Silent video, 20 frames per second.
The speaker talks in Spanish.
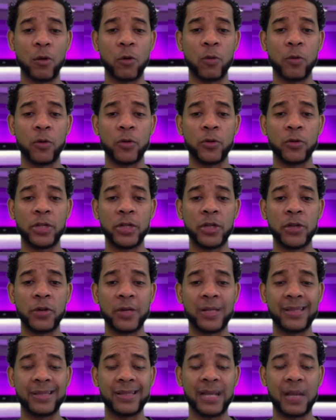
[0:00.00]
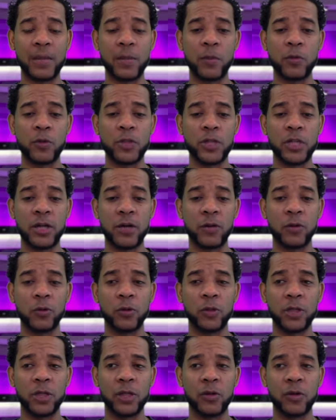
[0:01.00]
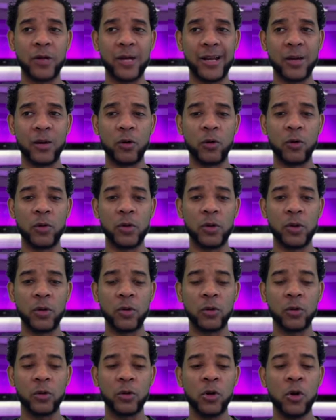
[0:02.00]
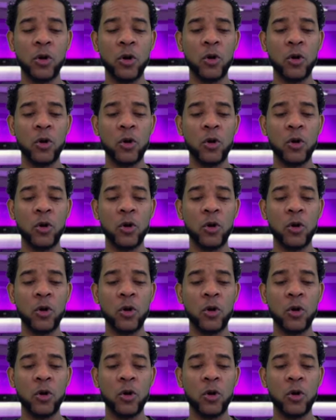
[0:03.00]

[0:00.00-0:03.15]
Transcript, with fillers: como los niños que entregamos mochila con útiles escolares, los jóvenes y los adultos,